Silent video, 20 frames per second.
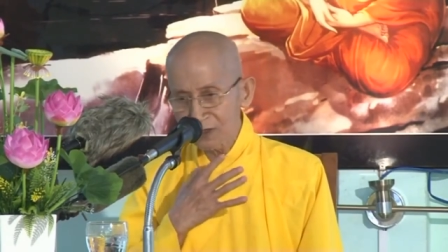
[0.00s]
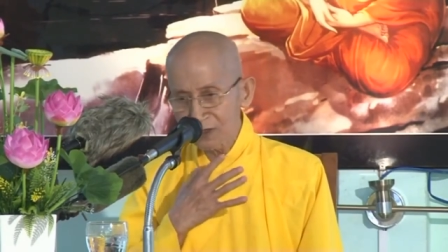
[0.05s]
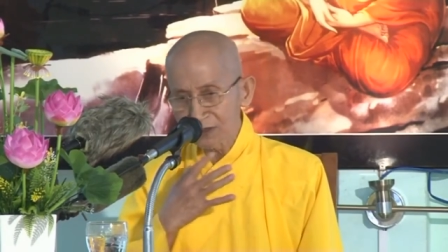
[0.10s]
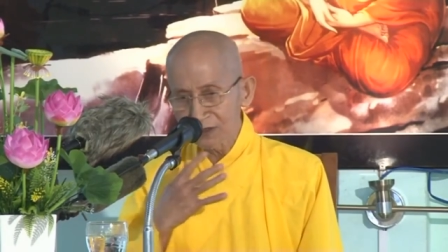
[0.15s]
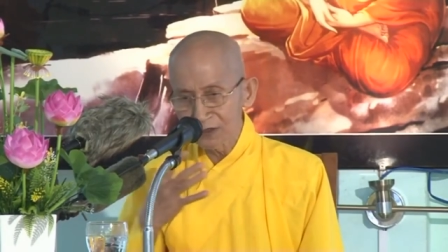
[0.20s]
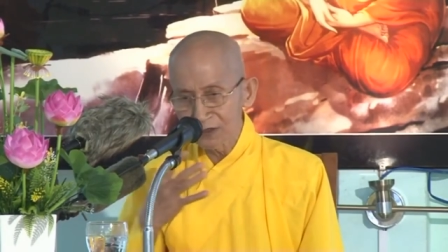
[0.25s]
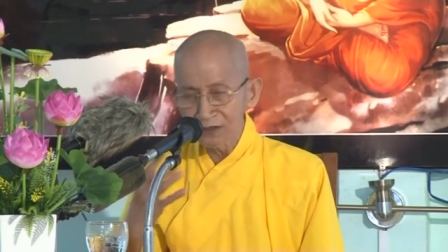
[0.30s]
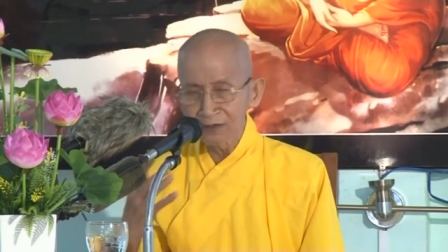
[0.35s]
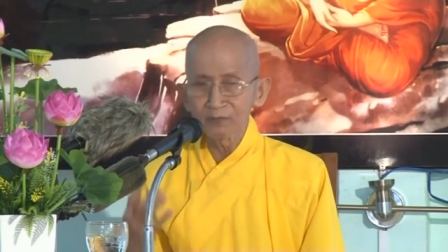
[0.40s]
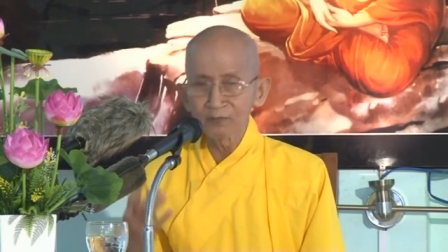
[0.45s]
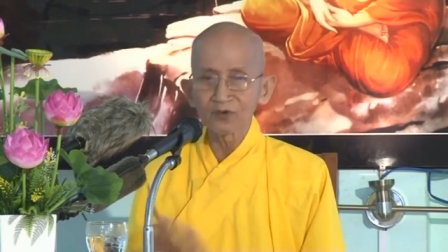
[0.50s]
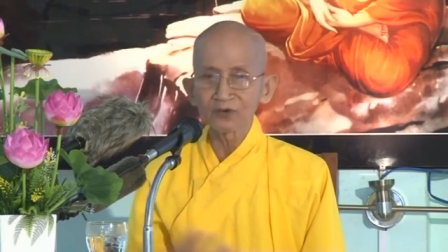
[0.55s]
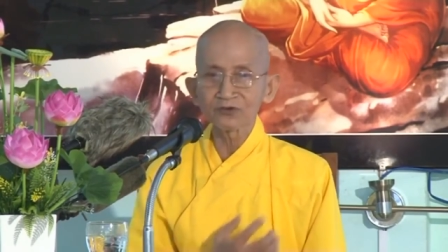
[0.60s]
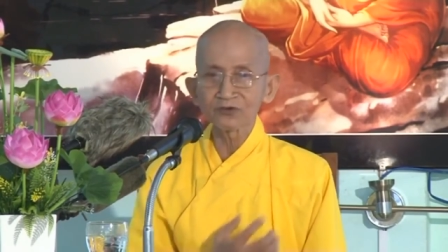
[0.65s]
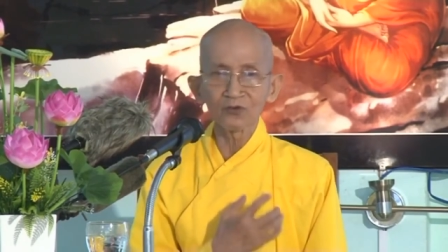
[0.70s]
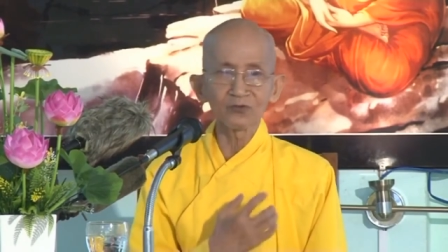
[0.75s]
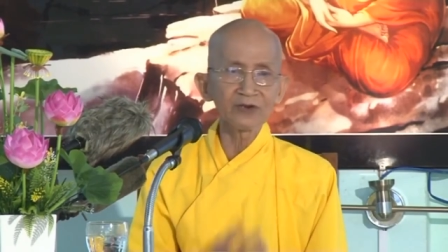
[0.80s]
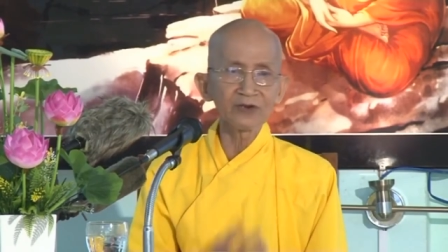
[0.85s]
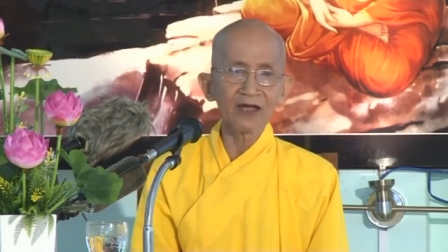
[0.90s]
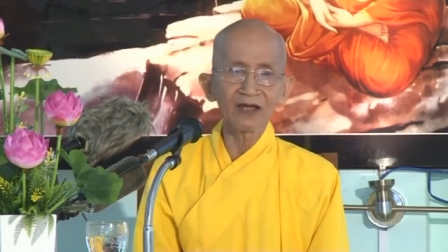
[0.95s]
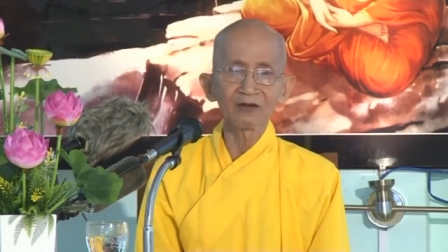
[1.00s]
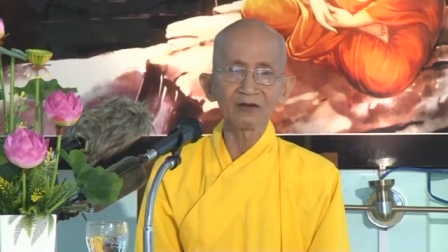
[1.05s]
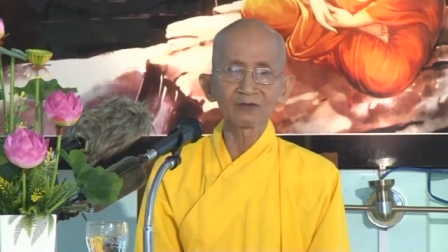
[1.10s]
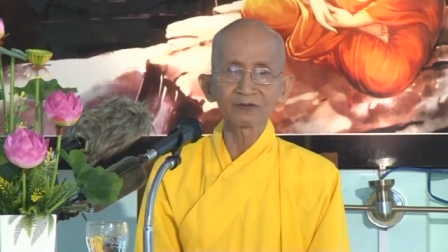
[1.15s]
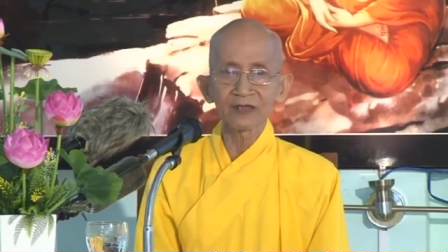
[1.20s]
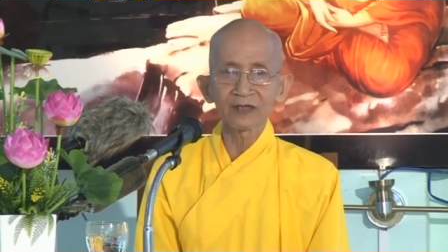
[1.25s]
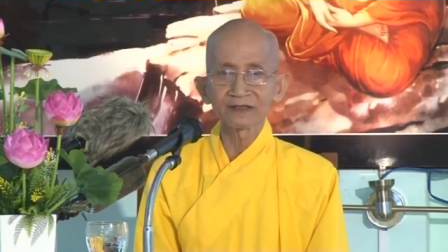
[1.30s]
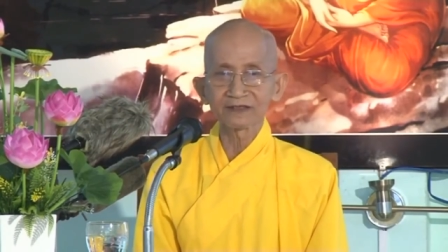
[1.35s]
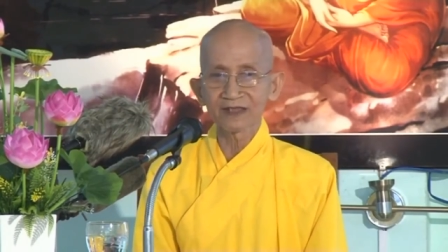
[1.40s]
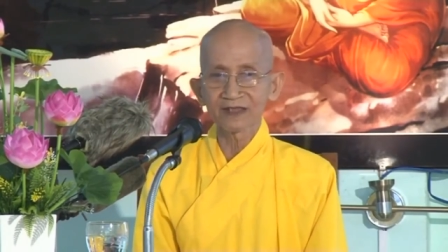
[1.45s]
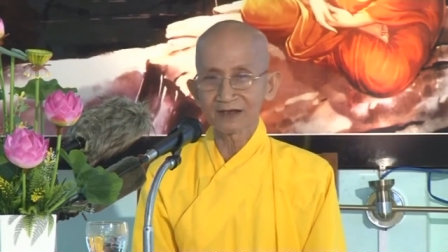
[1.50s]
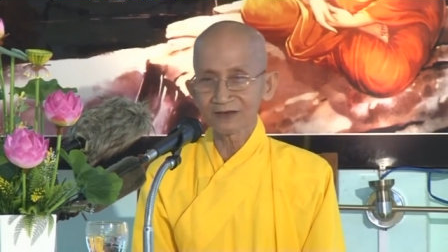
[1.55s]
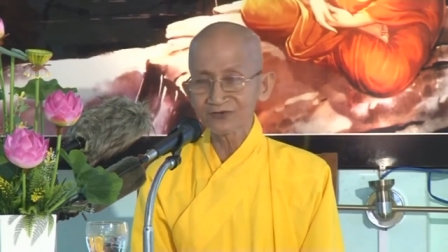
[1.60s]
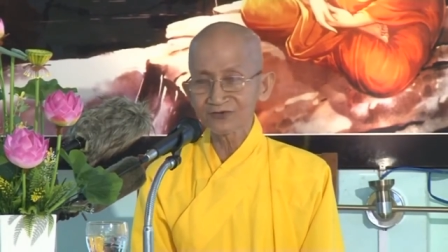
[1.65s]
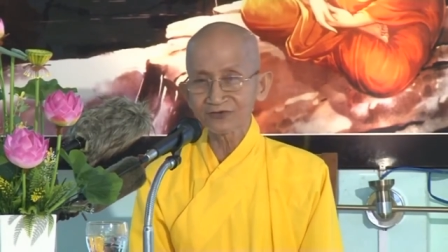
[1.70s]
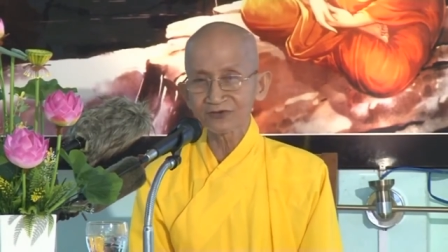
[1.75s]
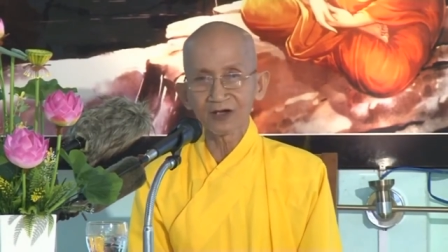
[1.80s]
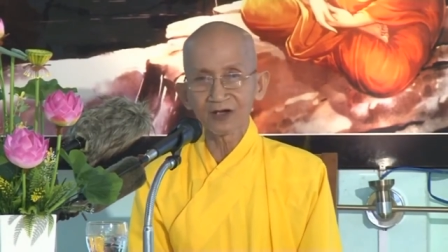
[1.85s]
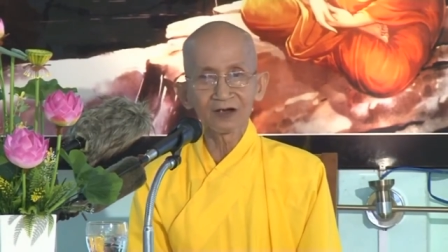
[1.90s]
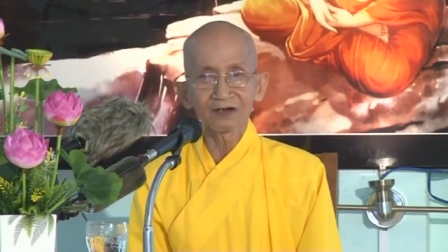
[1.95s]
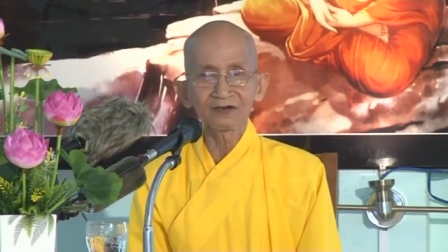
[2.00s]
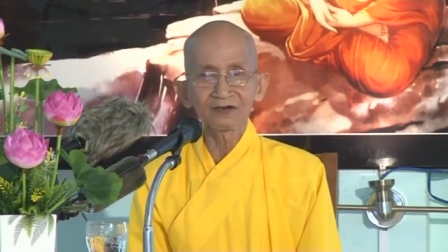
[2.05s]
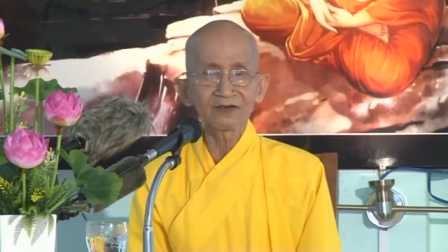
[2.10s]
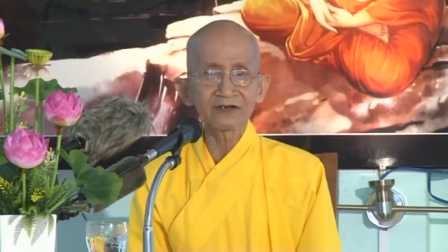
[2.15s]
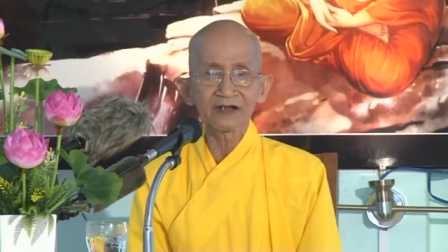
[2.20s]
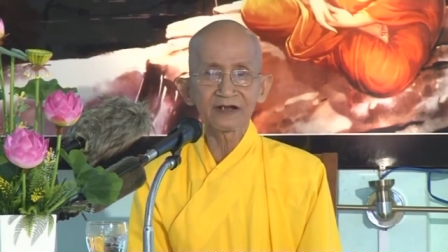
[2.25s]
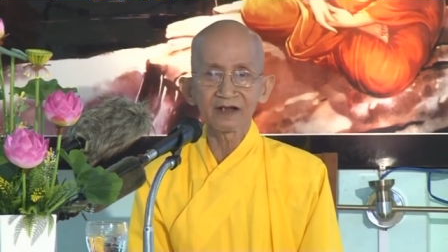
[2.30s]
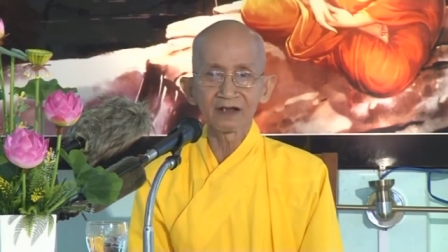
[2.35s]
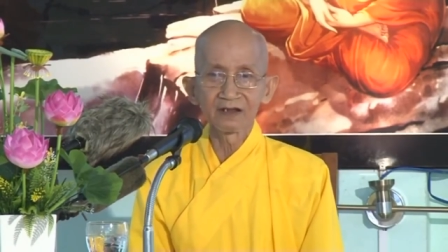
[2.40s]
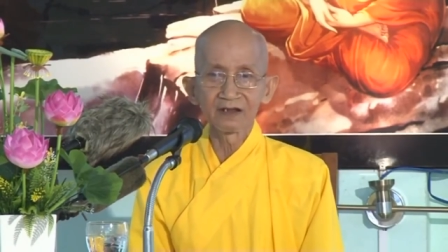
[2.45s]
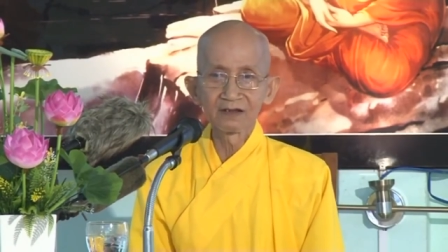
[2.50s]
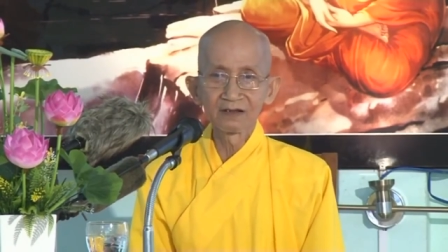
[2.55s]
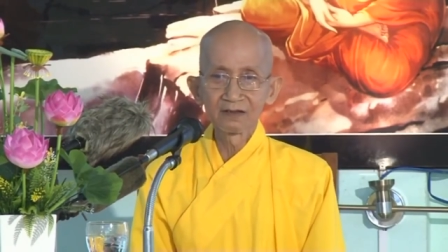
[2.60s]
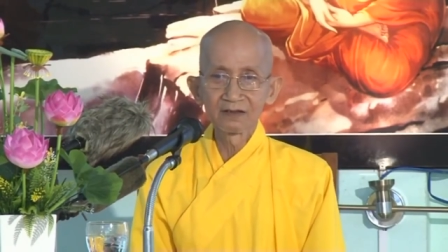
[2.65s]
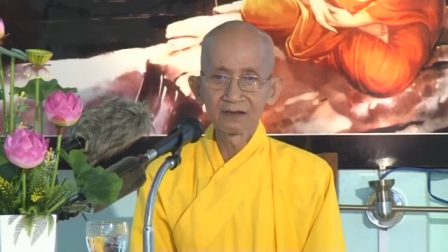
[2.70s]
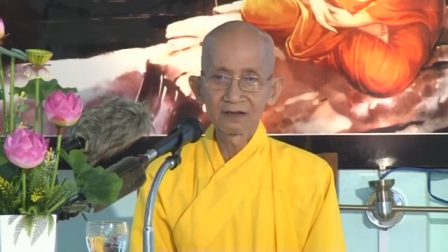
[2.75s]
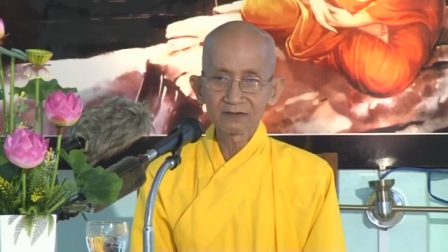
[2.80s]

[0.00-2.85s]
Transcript: bất cứ một cái chỗ nào thầy chẳng sợ nữa nè